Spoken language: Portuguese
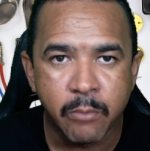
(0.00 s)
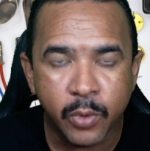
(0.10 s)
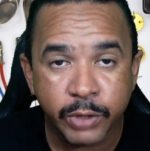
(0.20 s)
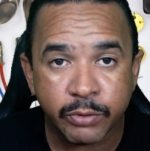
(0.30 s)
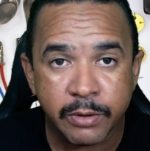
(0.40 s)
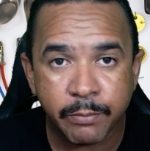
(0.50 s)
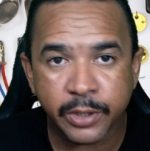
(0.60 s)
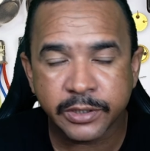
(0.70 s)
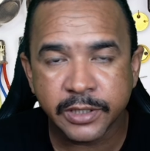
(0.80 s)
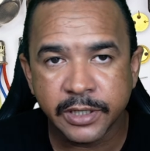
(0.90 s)
muito
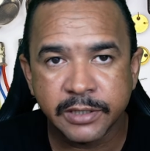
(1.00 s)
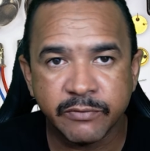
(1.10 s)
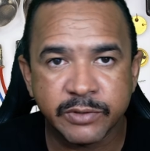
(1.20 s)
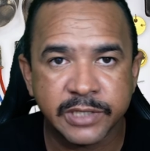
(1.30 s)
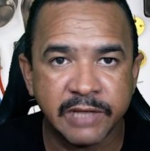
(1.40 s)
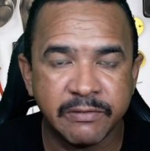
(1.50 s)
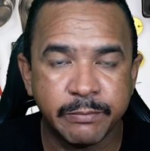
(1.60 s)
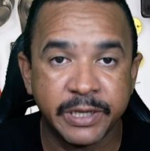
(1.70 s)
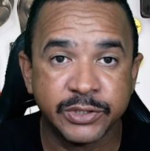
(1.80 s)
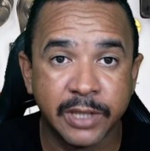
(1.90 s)
importante e você deve
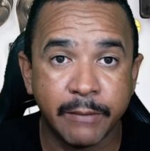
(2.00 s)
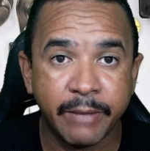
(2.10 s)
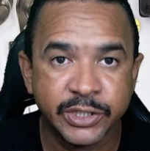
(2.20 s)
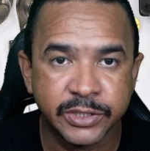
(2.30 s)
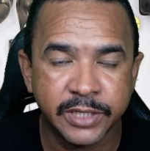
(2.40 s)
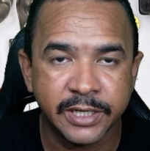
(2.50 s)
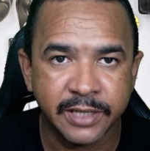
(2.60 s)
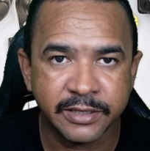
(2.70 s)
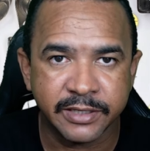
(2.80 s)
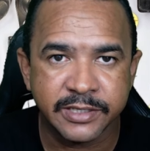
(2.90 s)
prestar
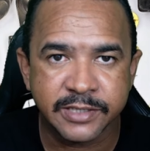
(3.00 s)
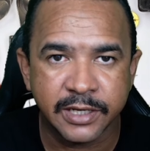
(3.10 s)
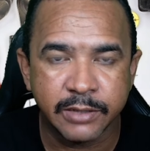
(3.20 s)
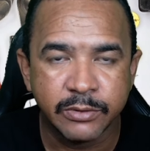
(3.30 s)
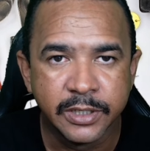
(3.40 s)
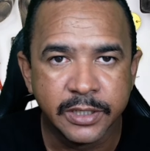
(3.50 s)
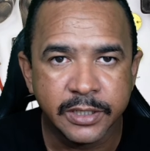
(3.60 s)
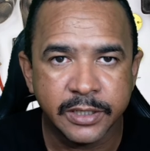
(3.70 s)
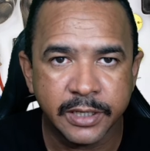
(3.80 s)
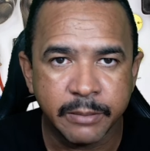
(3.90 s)
bastante atenção,
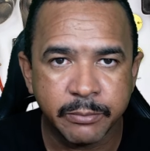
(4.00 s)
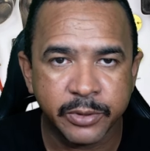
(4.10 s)
né?